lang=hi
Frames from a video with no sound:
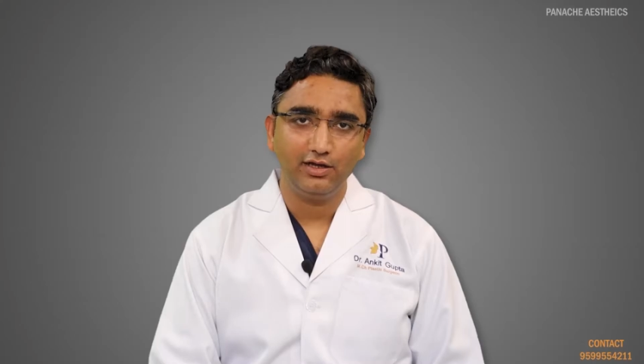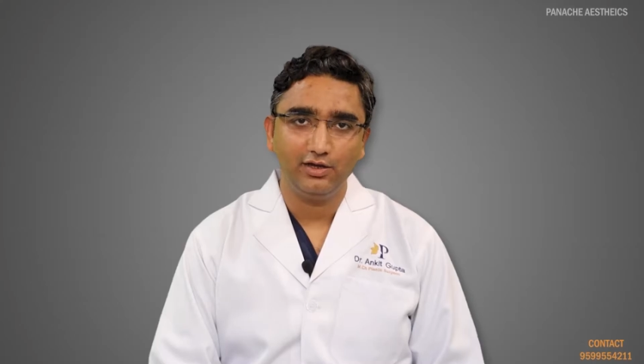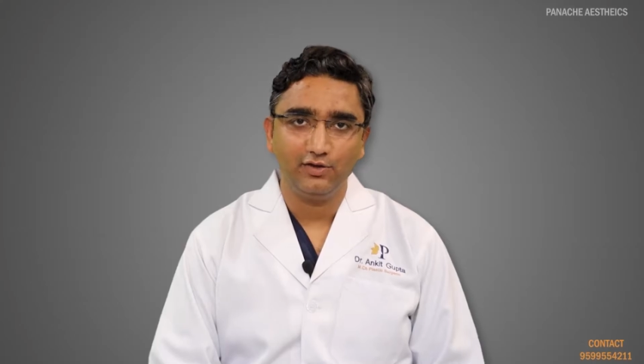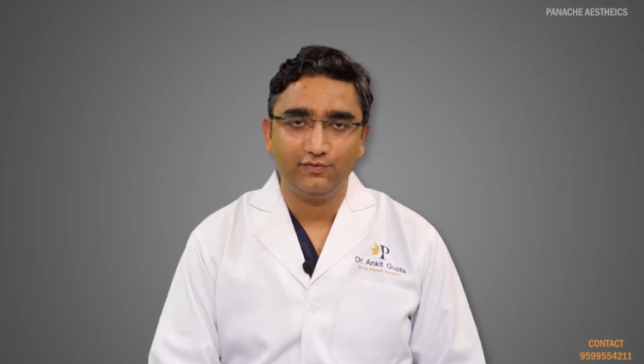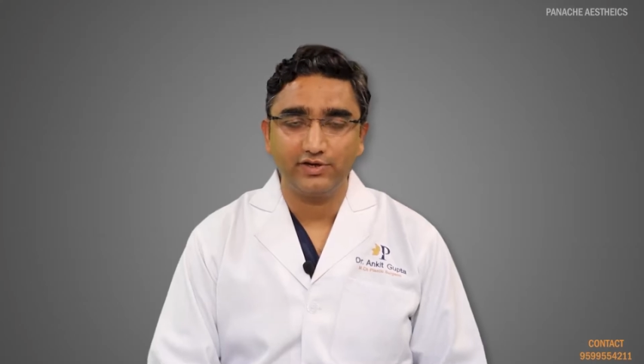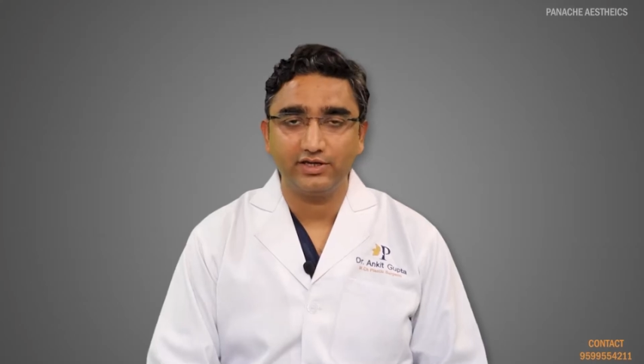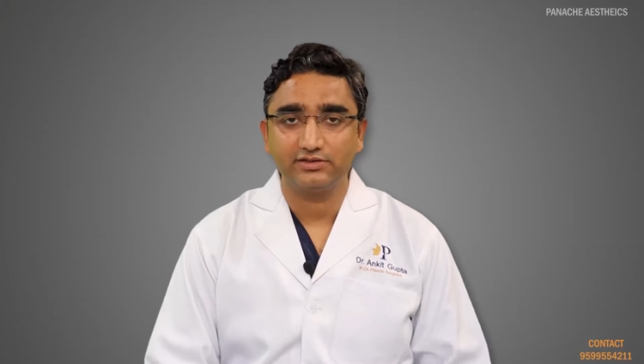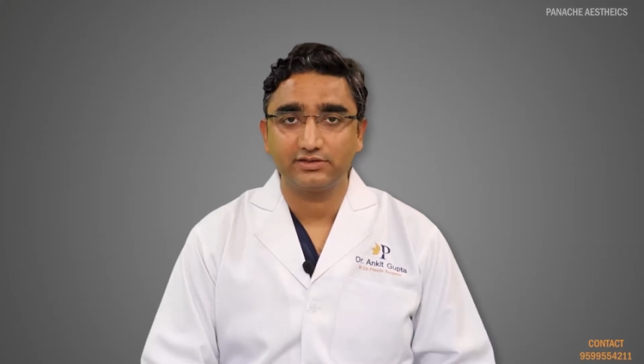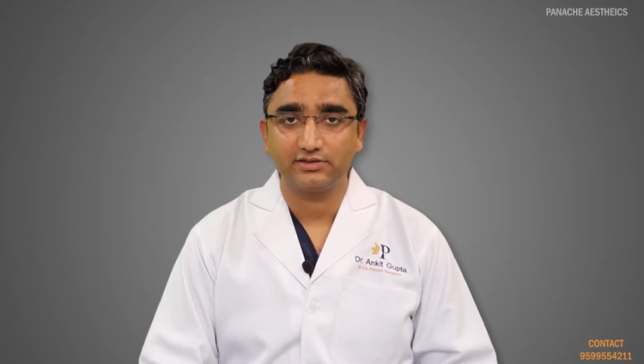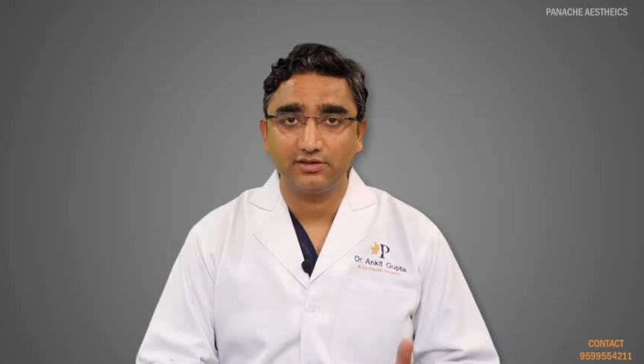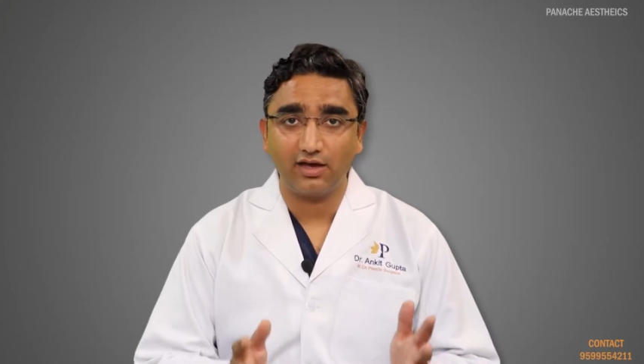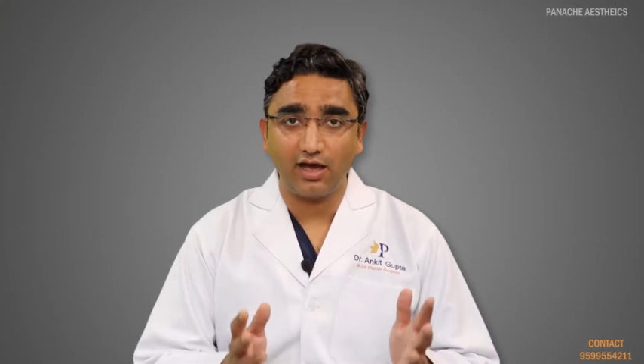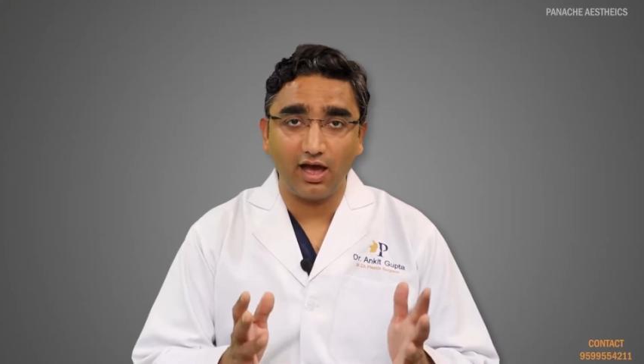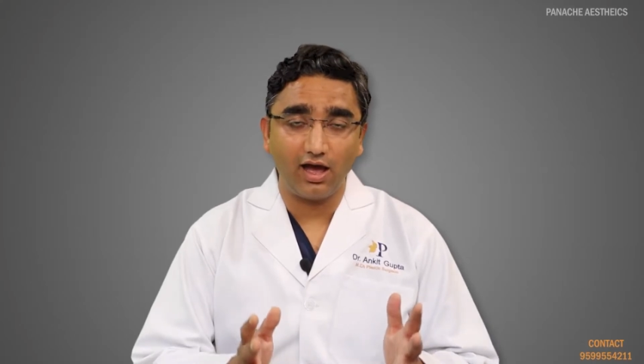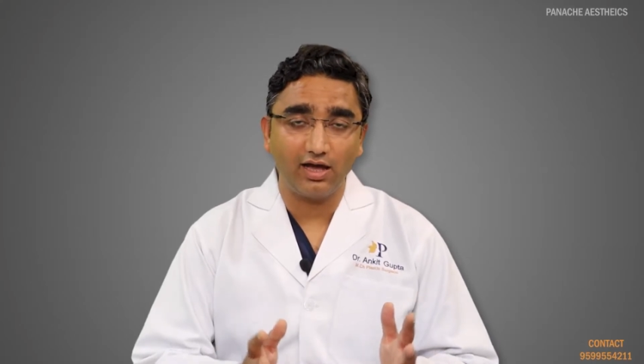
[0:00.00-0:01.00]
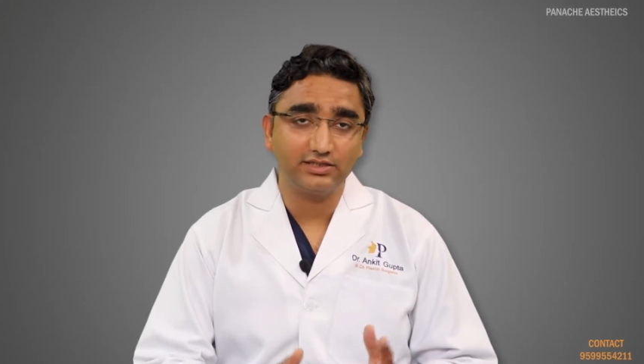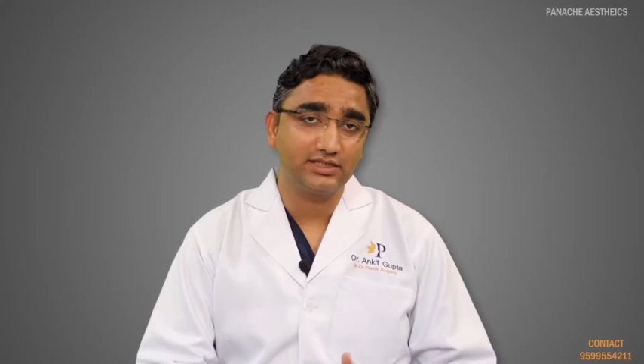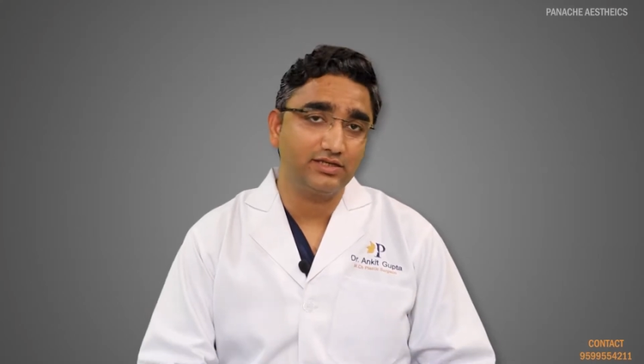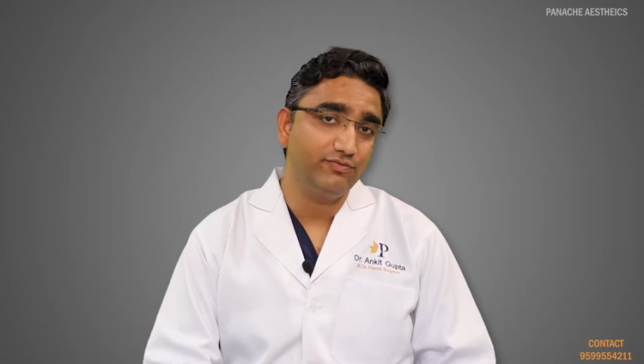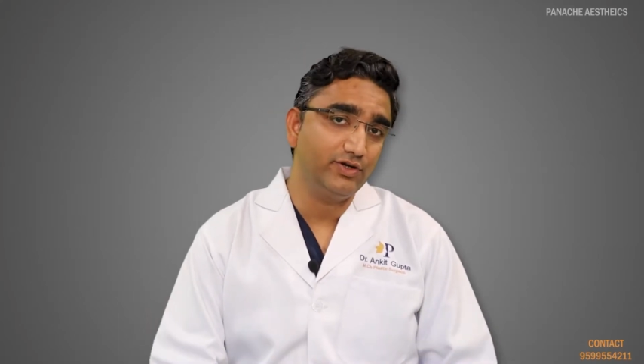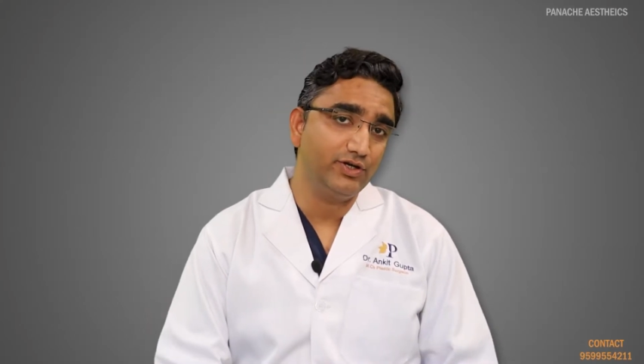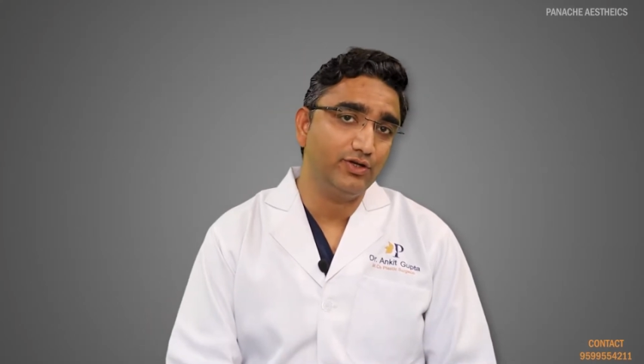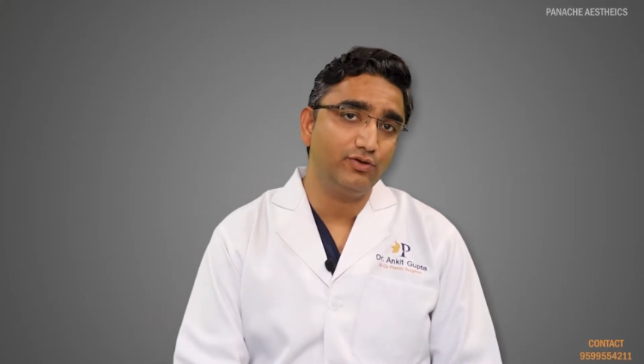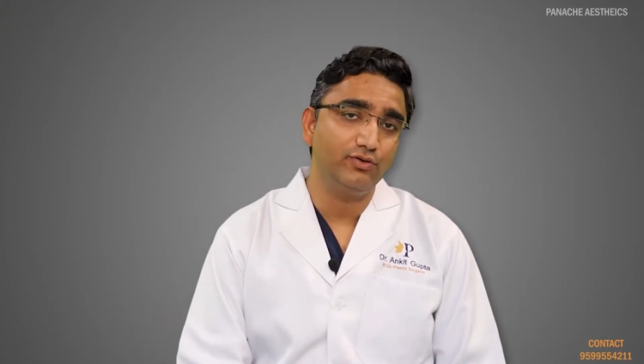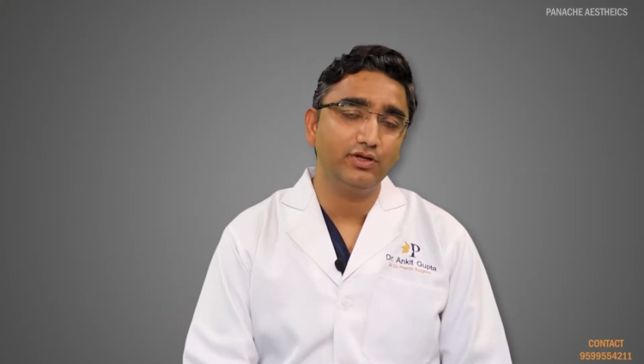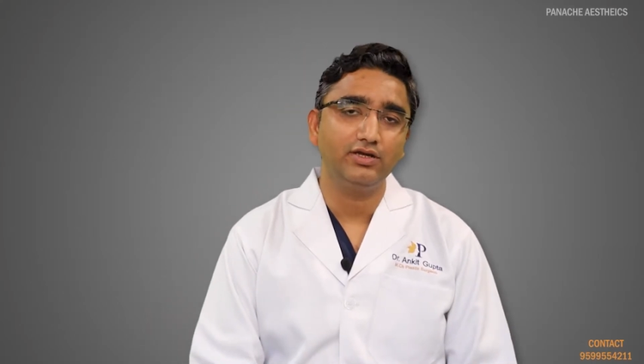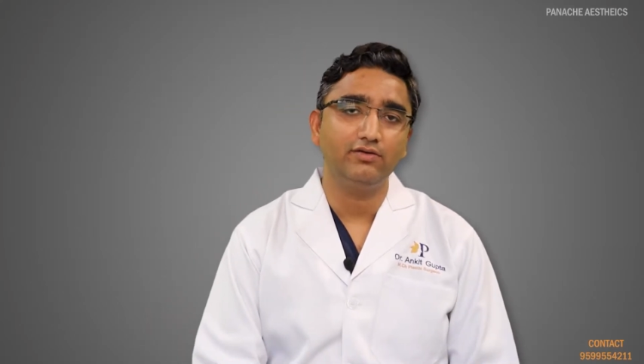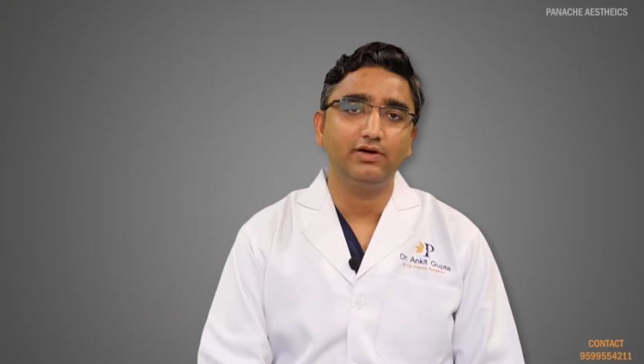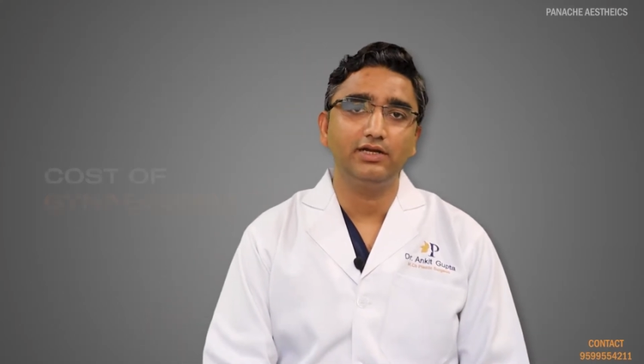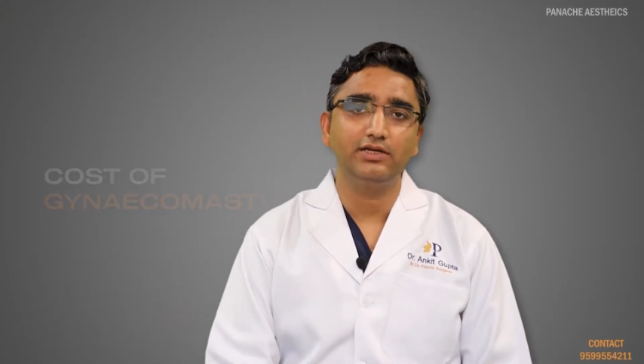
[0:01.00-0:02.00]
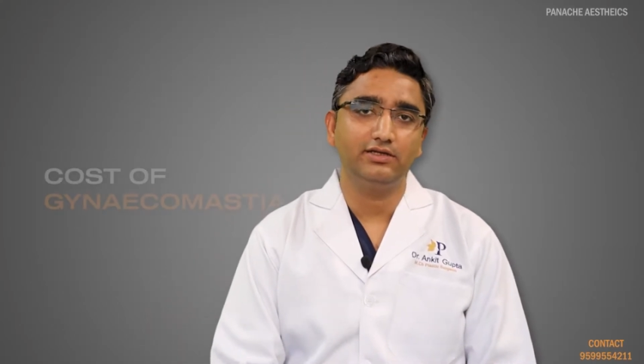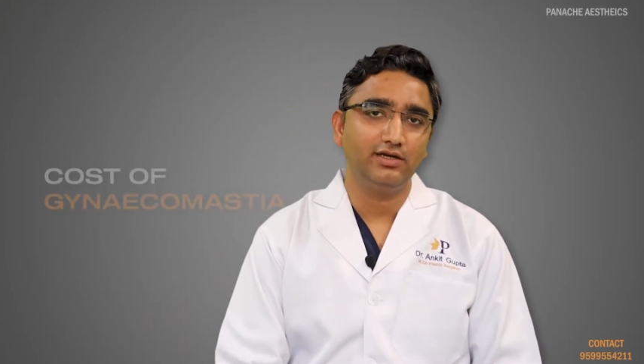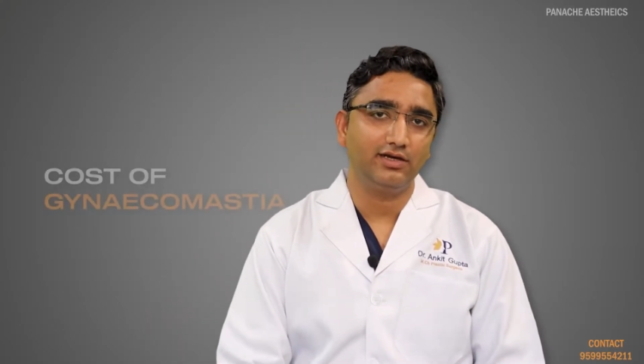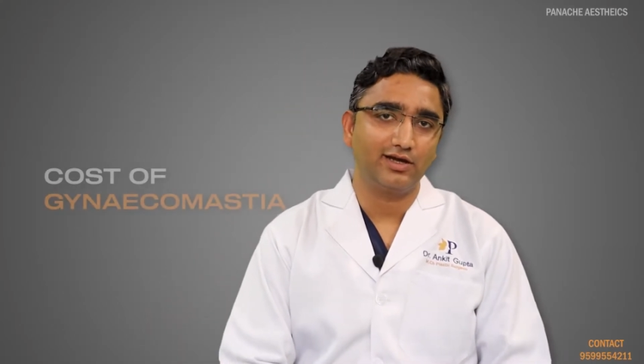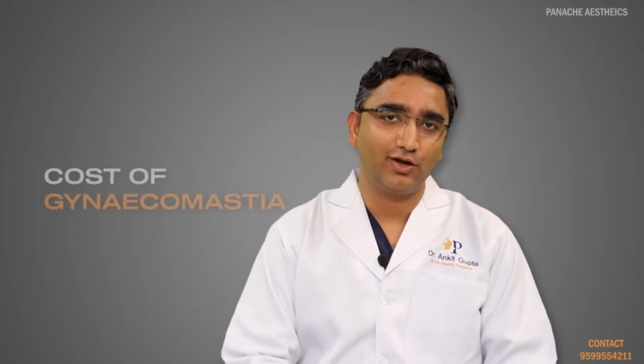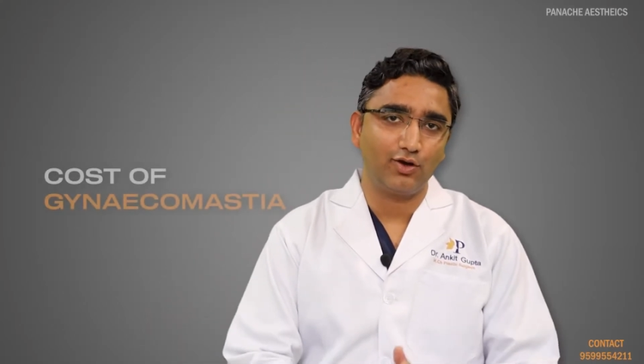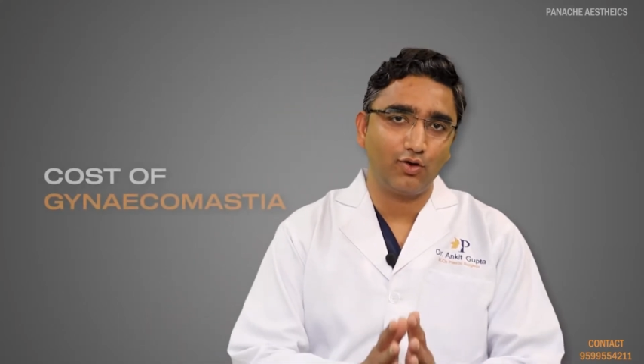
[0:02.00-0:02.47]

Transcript: हेलो फ्रेंड्स आज की वीडियो होने वाली है